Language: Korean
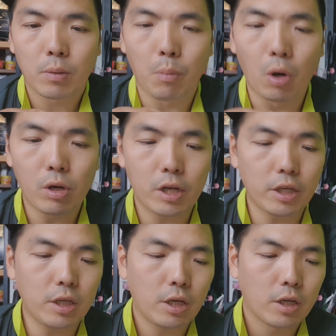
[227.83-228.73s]

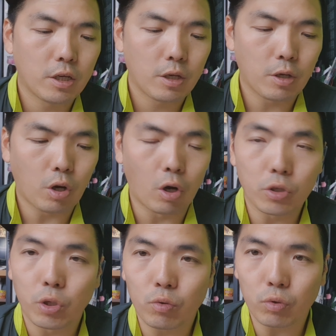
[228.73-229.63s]
멀리 어,
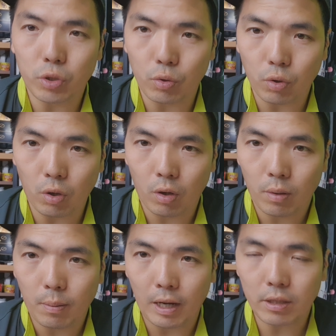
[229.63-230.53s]
전국적으로
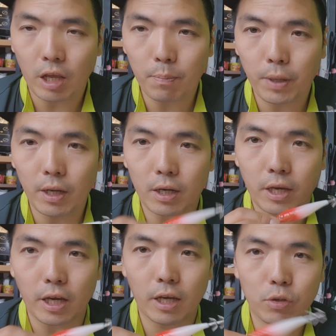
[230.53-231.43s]
막 택배가
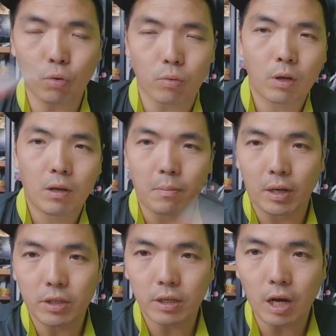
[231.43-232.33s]
계속
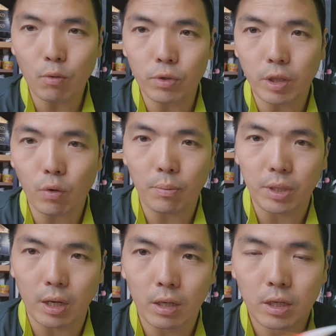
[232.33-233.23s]
많이 가고 있다고
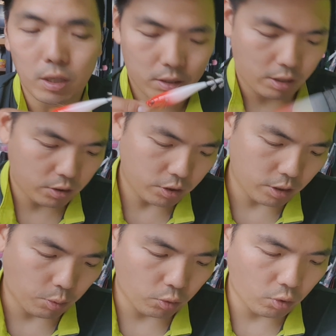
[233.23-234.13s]
합니다. 그래서 이제
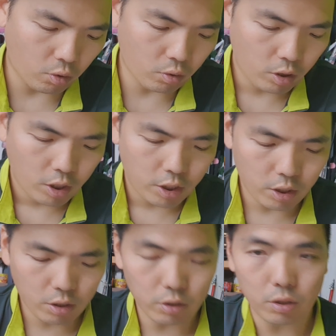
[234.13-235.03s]
보통
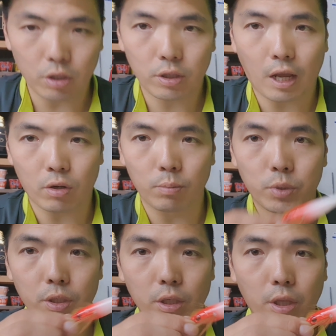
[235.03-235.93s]
이런 것들은 다
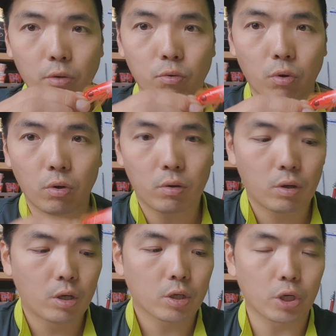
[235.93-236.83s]
검증이 됐고
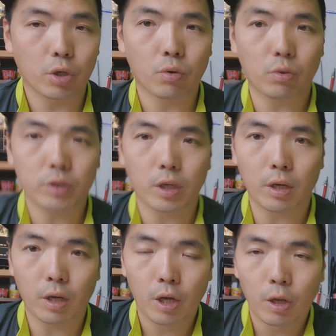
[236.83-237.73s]
그리고
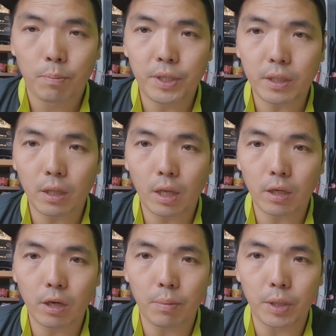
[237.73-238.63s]
이제 비싼
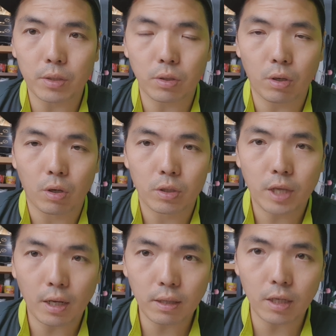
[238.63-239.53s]
애기에 비해서
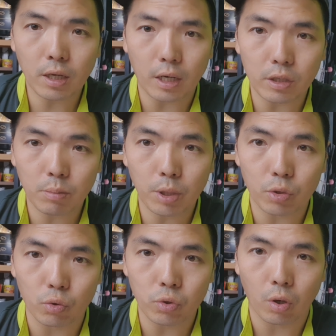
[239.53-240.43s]
상당히 가성비가
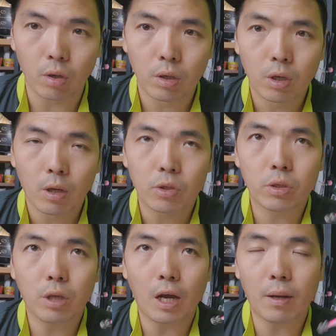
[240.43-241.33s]
좋죠.
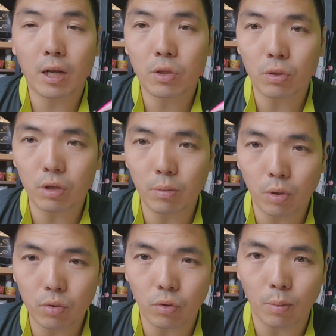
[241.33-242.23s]
하나 터트리
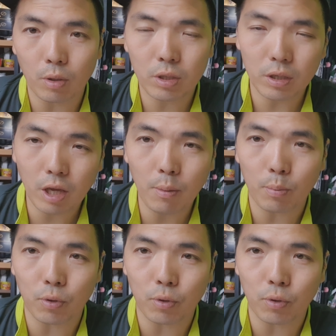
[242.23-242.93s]
먹어도 뭐 크게 뭐